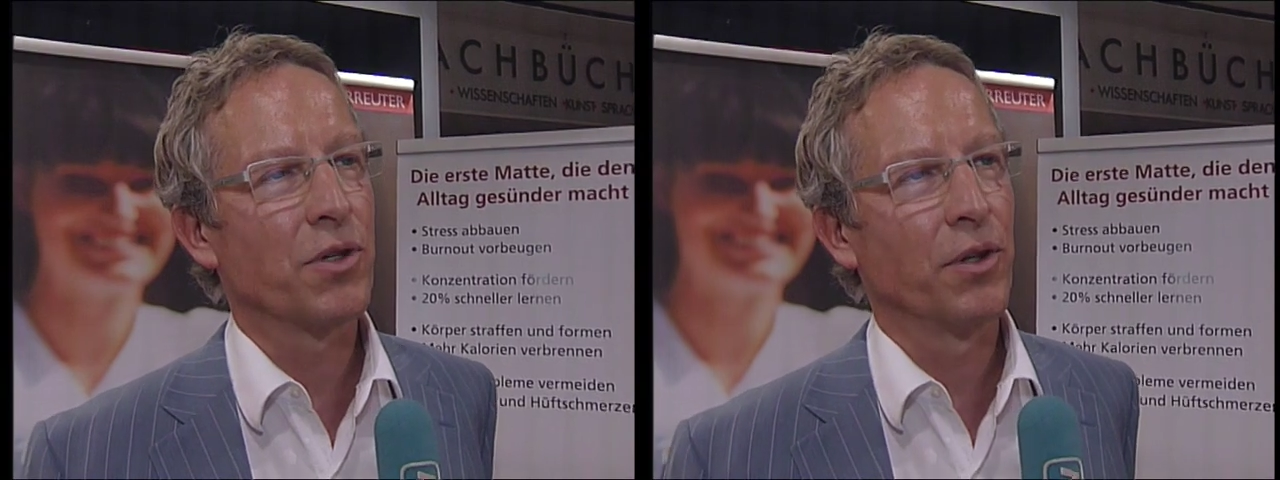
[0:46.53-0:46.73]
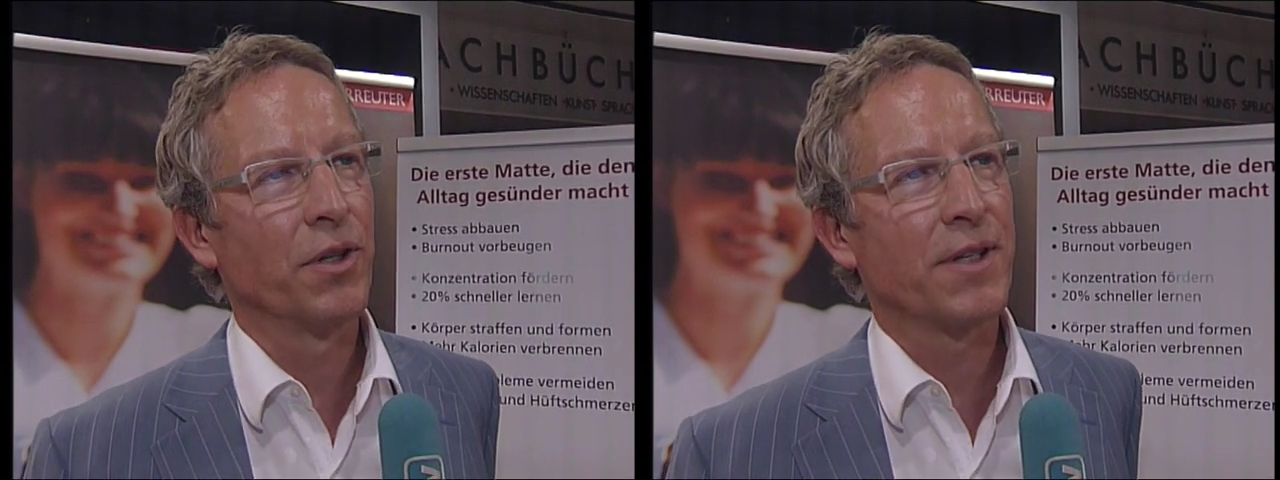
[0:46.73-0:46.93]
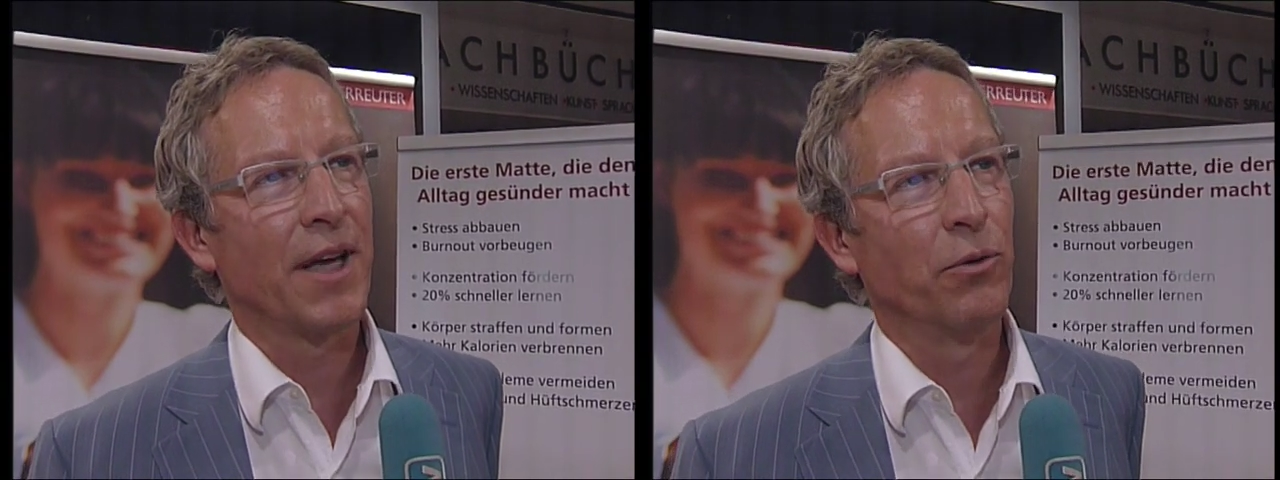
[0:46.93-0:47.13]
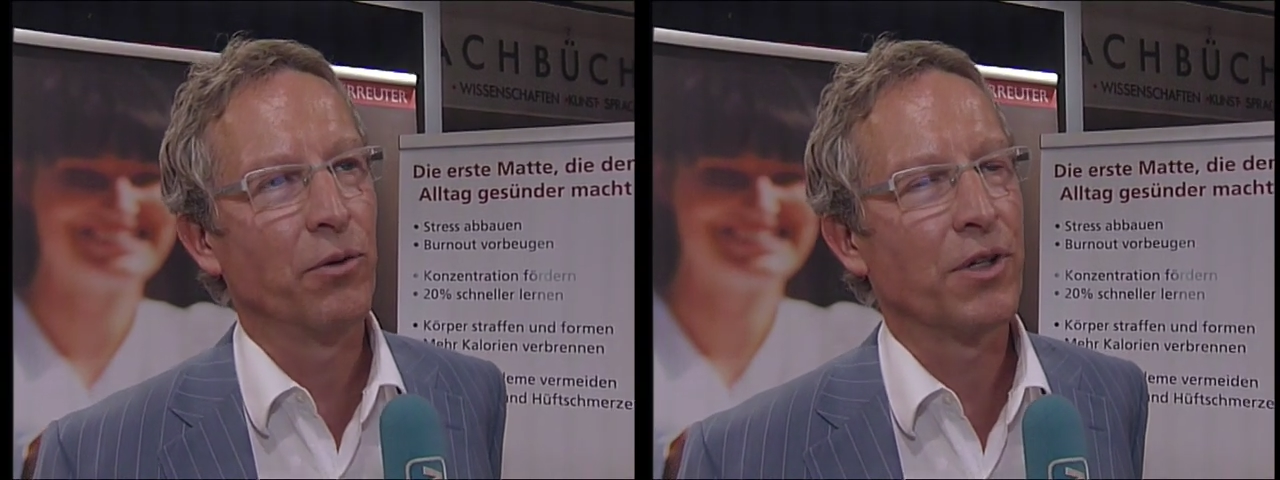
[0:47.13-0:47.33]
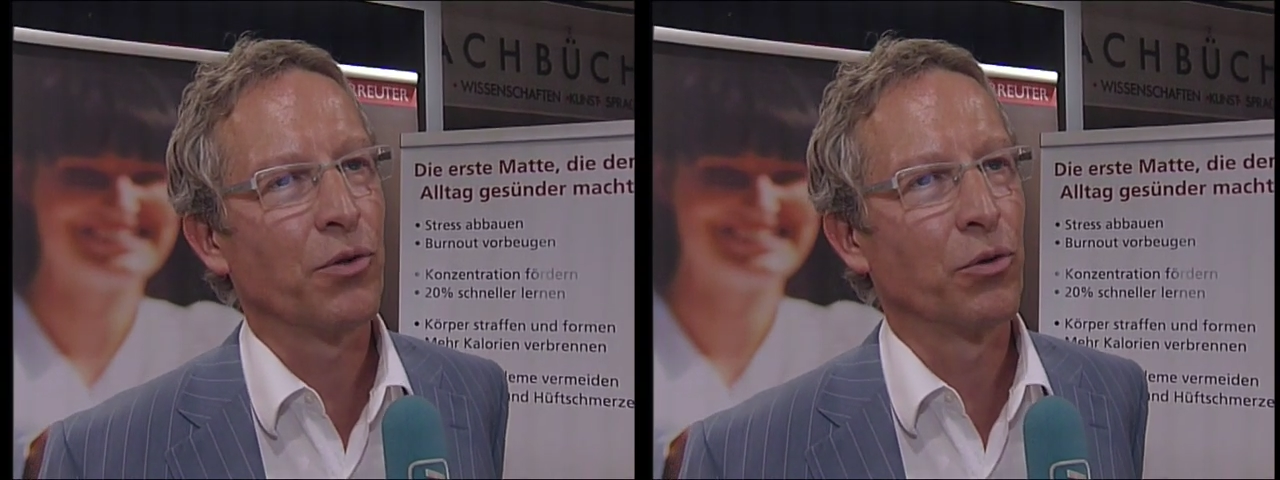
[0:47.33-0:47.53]
Sonne sei
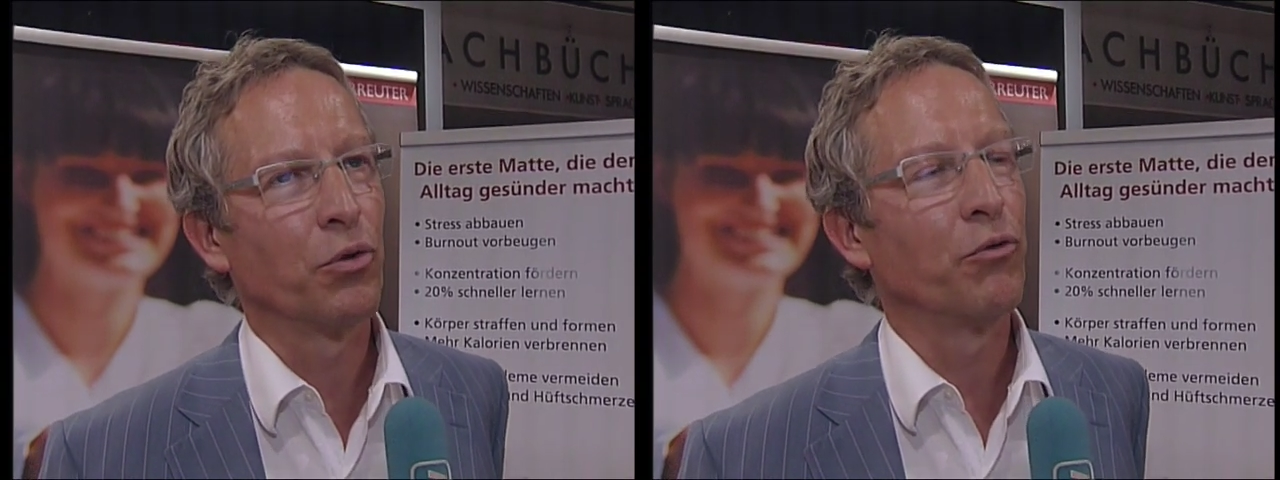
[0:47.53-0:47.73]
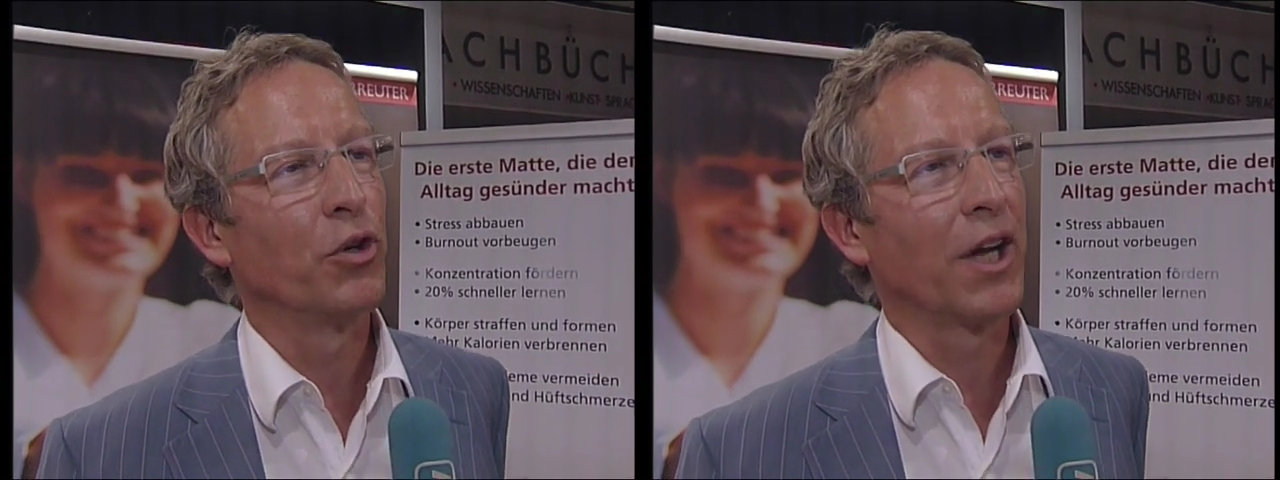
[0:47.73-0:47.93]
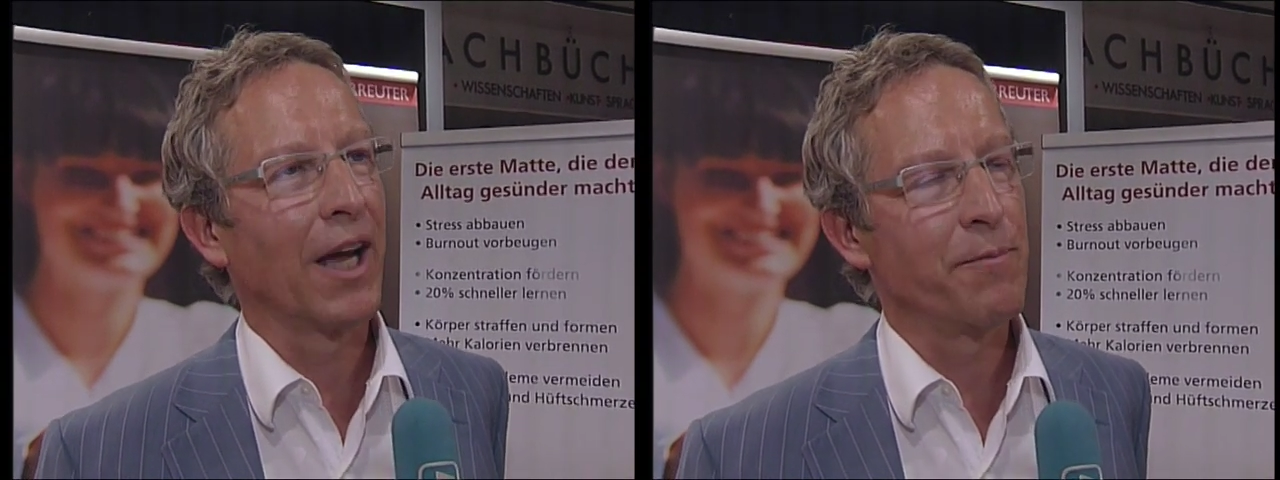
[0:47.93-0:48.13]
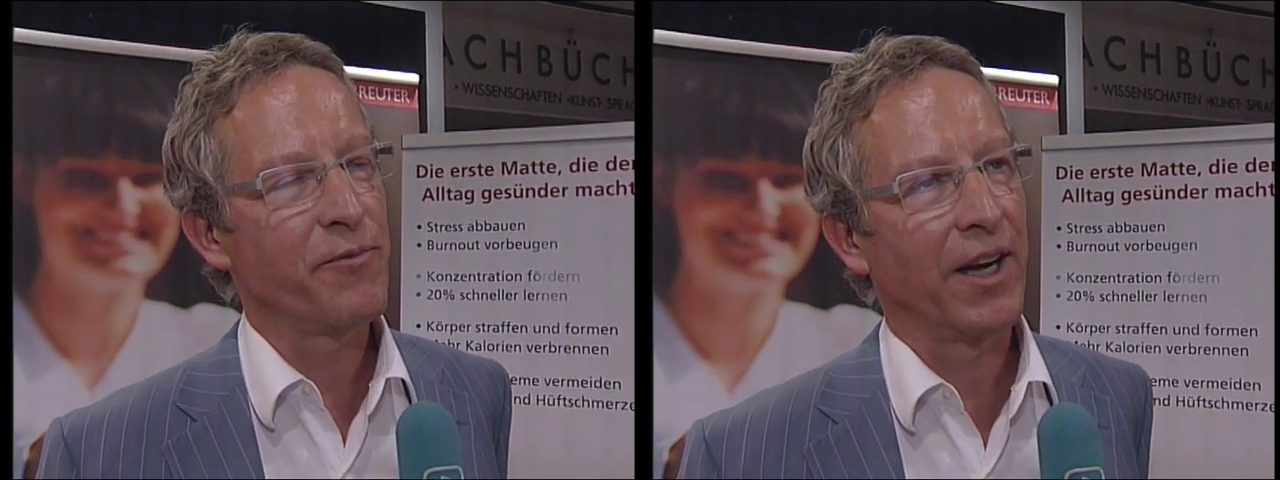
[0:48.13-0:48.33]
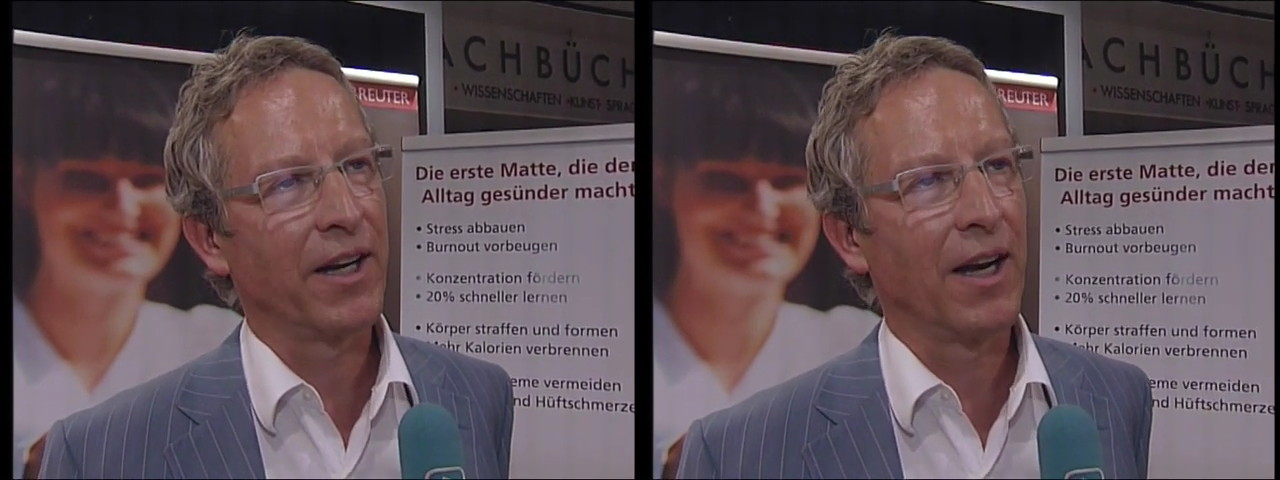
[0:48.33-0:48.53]
ungesund und würde Krampfadern